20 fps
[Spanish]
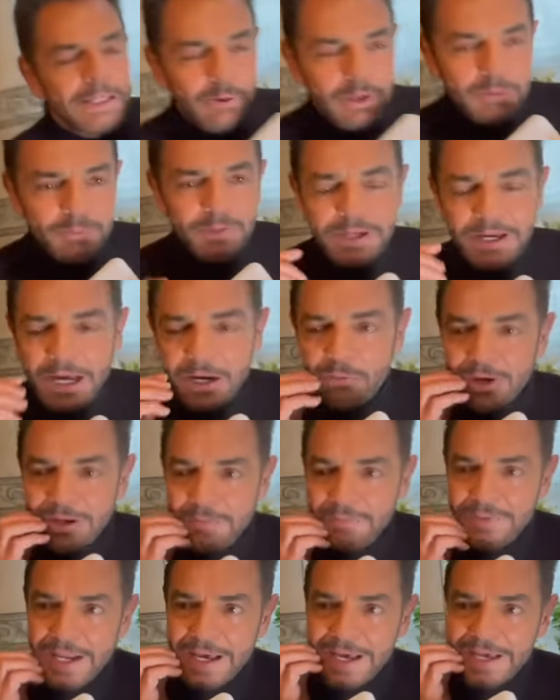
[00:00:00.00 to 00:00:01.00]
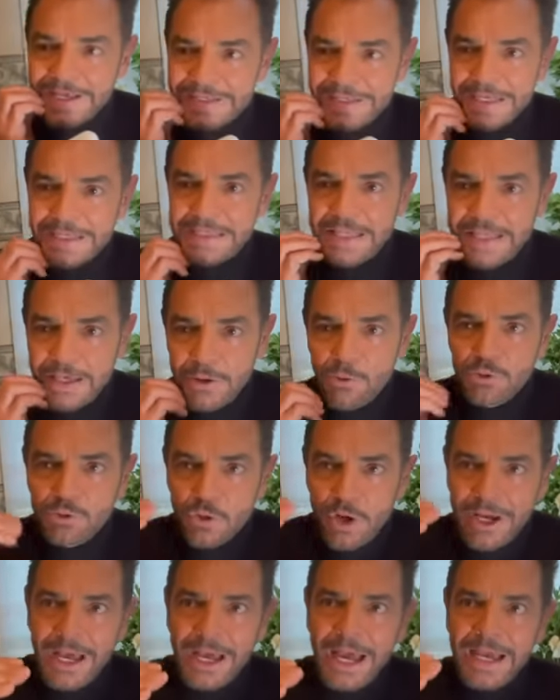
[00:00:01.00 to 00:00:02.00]
Te voy a explicar, güey, mira, es que te digo, o
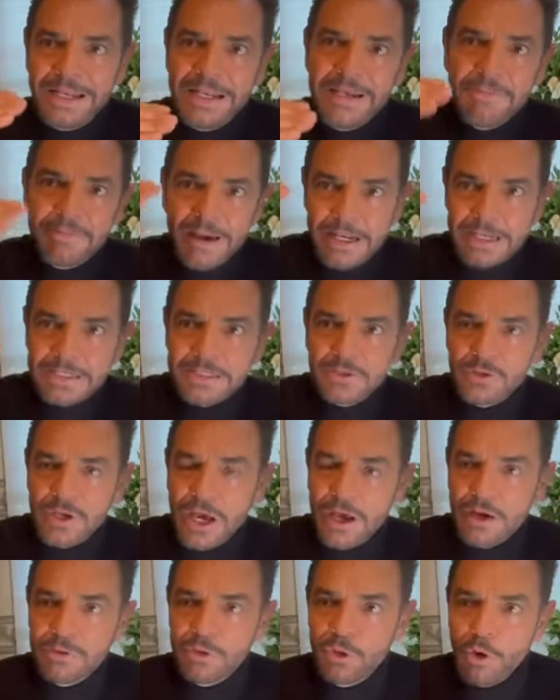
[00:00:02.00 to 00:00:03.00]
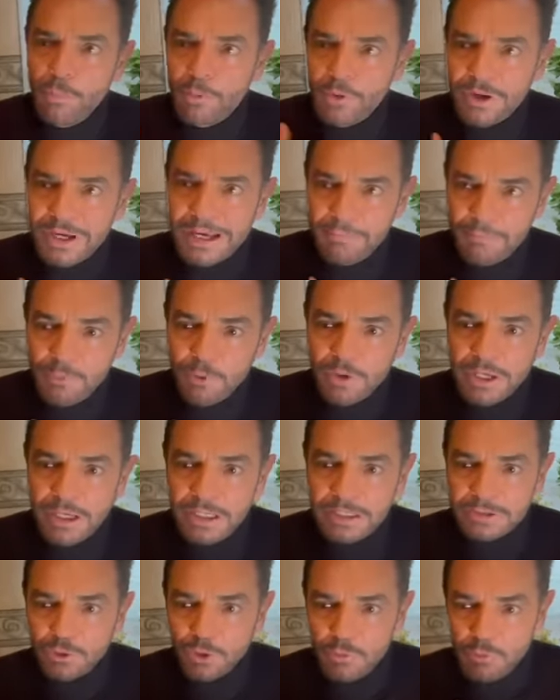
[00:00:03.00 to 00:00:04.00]
sea, hay niveles. O sea, yo, por ejemplo,
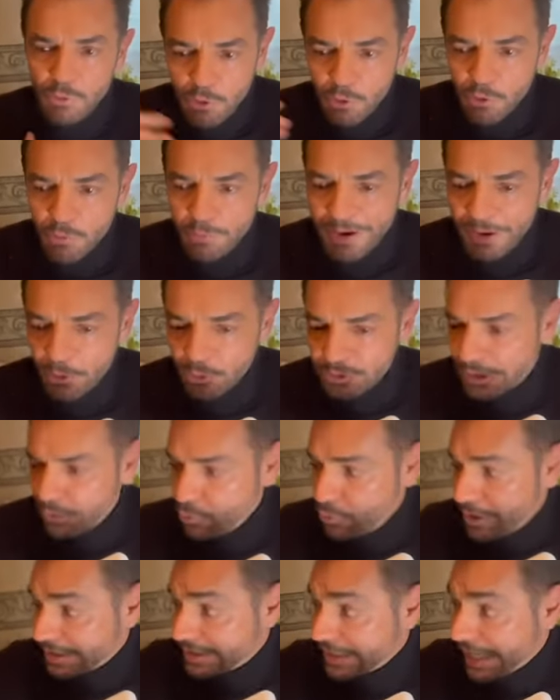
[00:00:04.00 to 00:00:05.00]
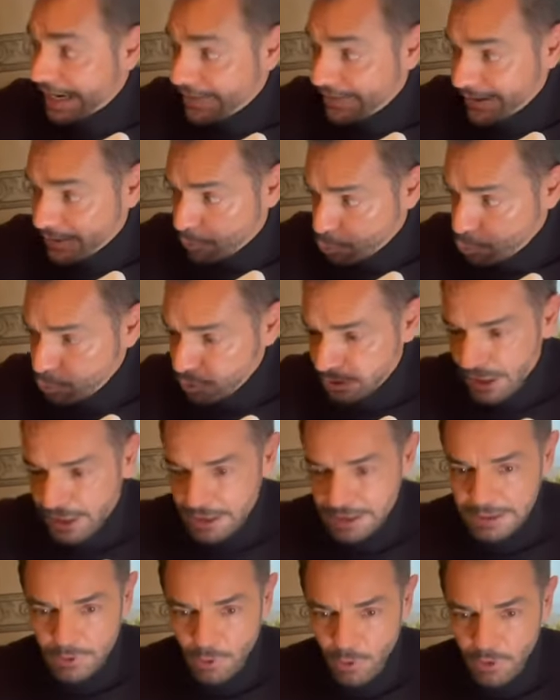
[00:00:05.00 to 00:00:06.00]
que estoy muy ocupado, tengo una sala de
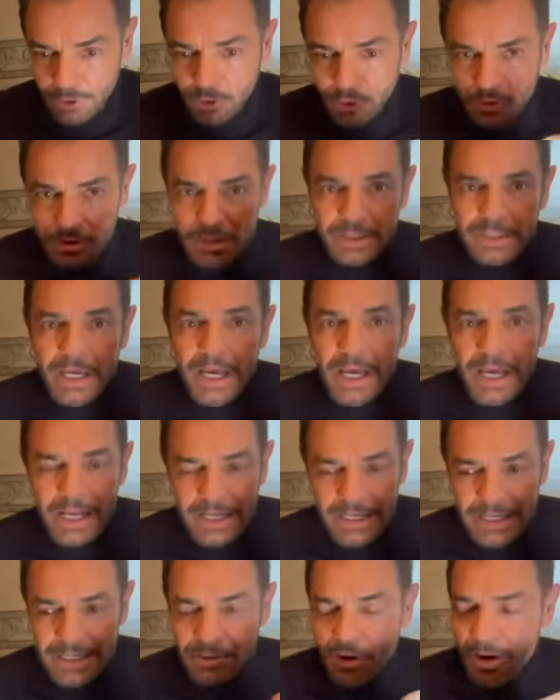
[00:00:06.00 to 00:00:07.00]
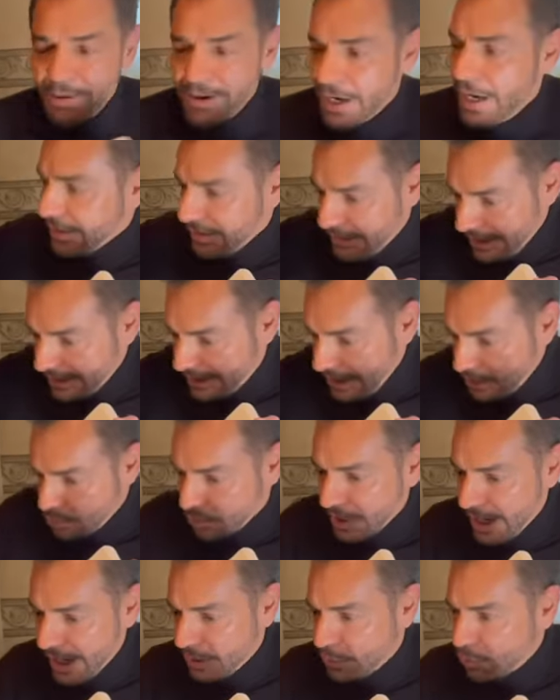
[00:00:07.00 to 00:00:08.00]
juntas, ¿no? Ah, sala de digo, a ver, necesito
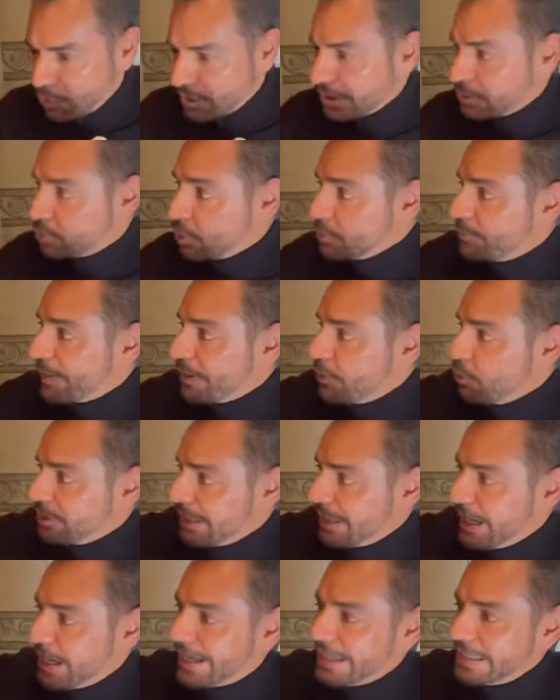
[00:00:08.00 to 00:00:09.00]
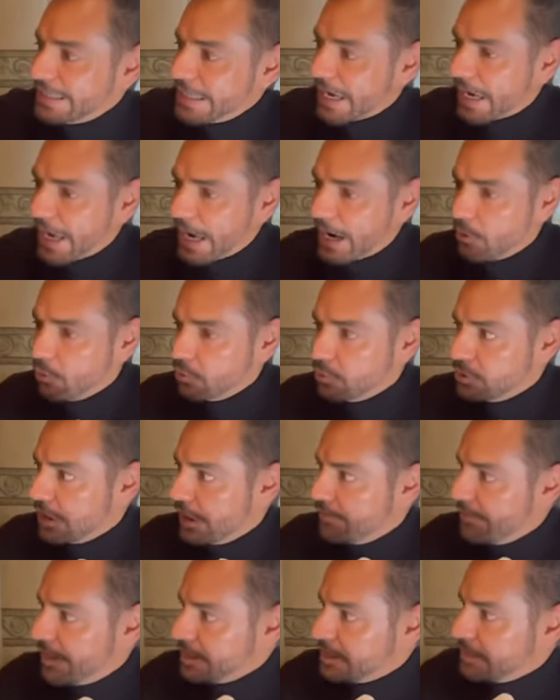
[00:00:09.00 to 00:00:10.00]
sala de juntas, entonces para no tener que sacarlos,
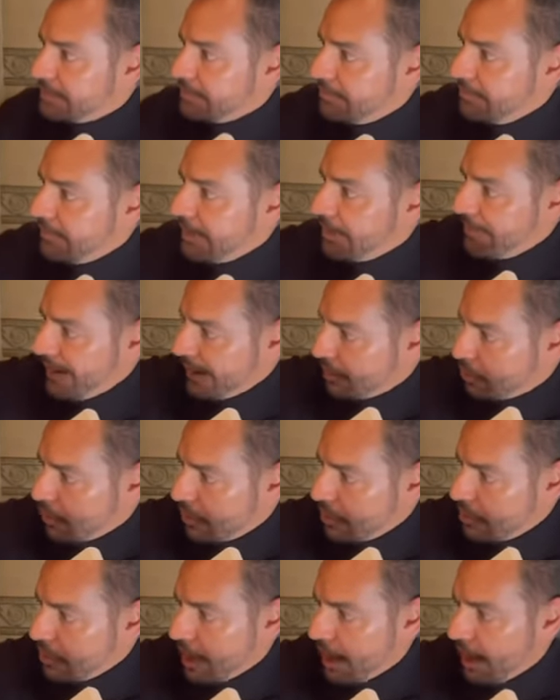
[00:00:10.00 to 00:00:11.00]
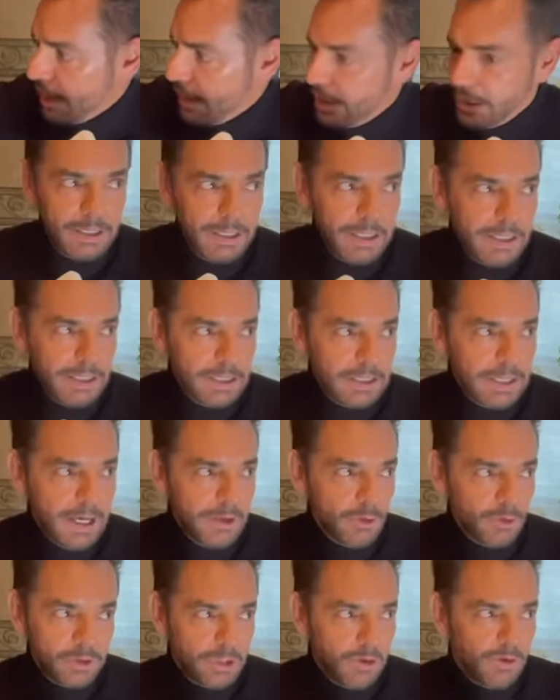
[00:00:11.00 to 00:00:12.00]
nada más me meto allá eh, y ya
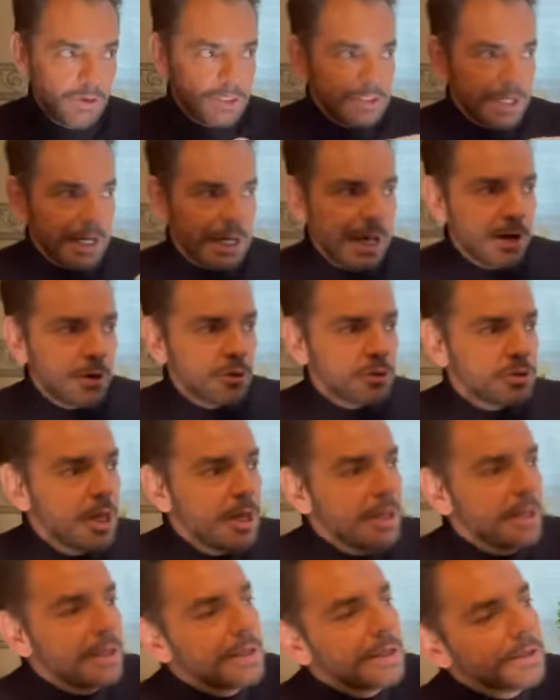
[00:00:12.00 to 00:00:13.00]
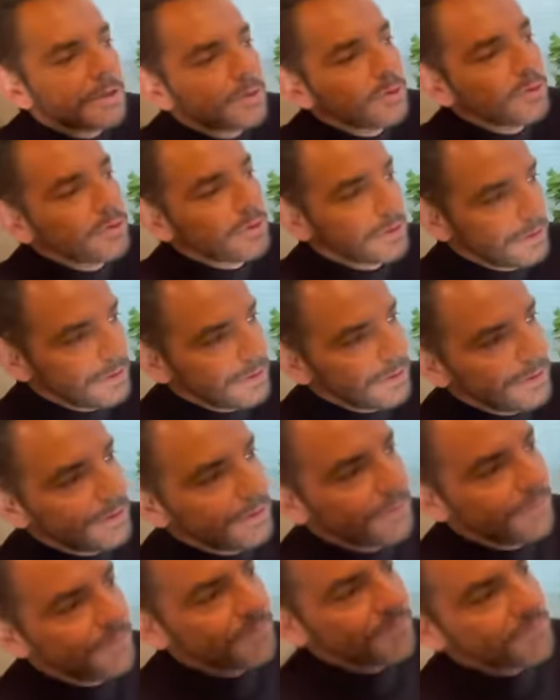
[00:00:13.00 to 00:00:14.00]
no tengo que sacarlos. Más bien para no tener que
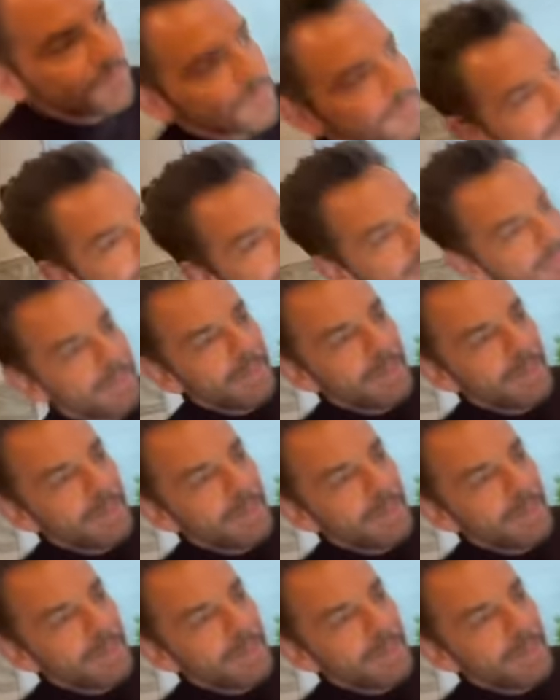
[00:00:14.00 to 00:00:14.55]
tú salirte,